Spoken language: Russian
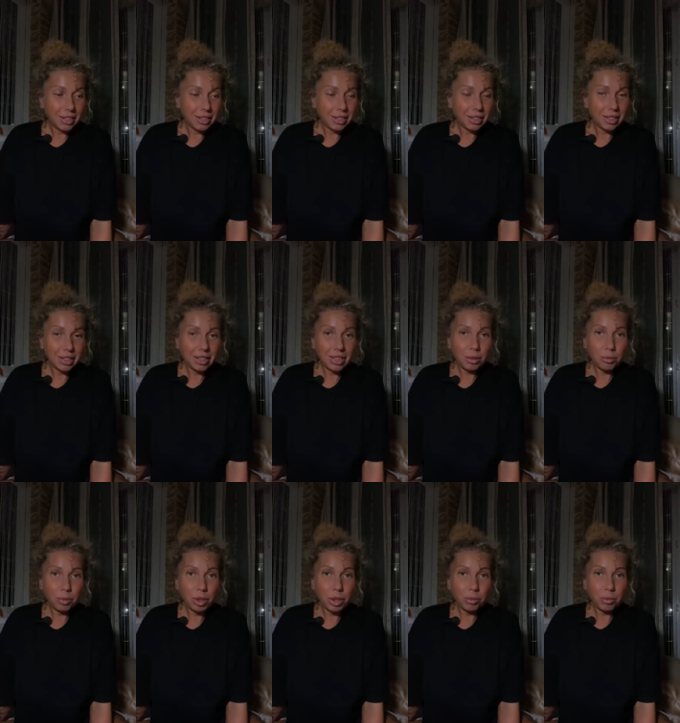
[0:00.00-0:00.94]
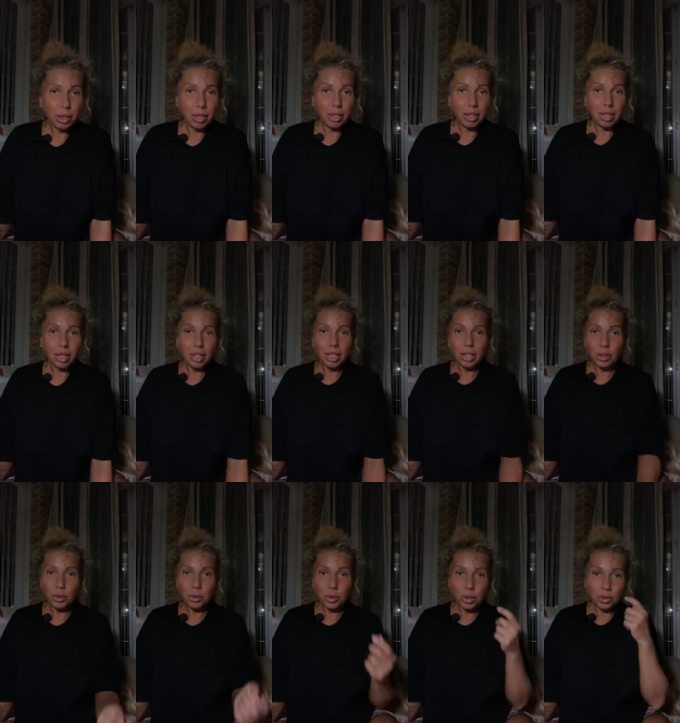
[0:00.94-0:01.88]
Да, не понимаю я, как
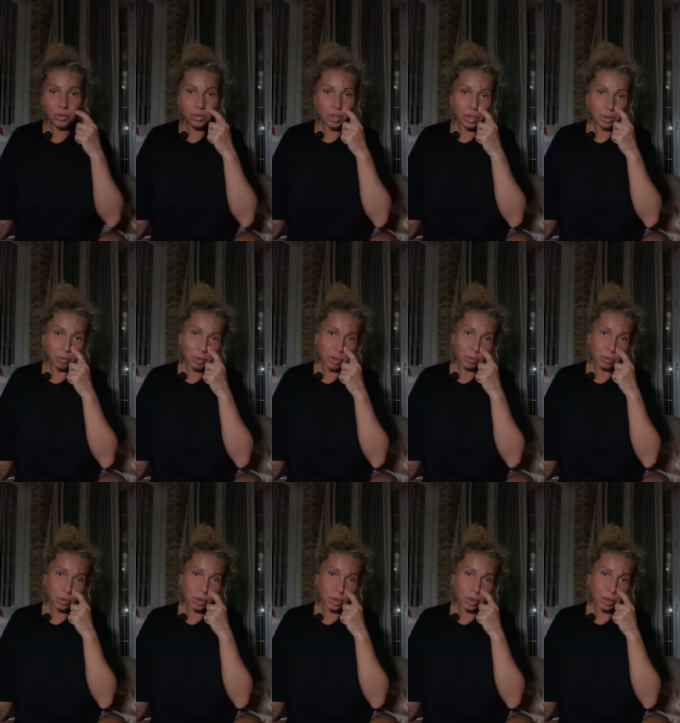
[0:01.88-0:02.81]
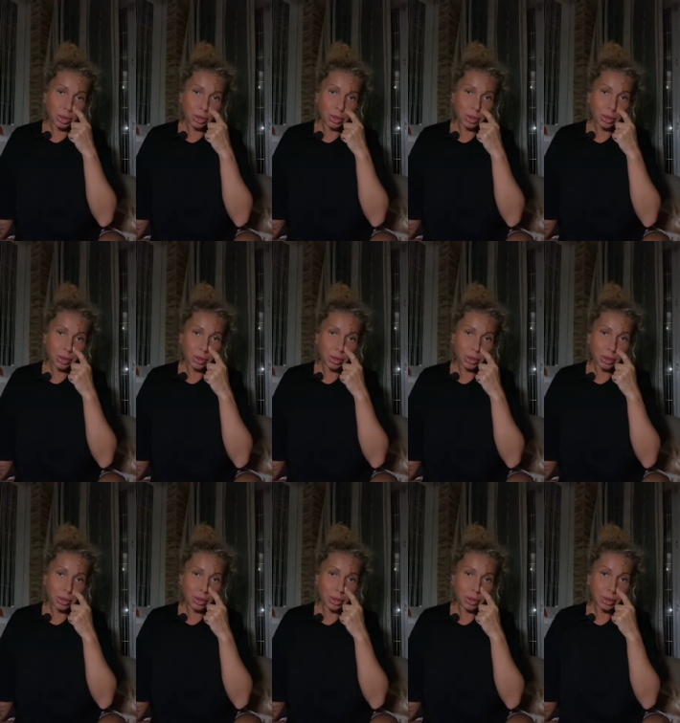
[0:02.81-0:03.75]
идет эфир, потому что э,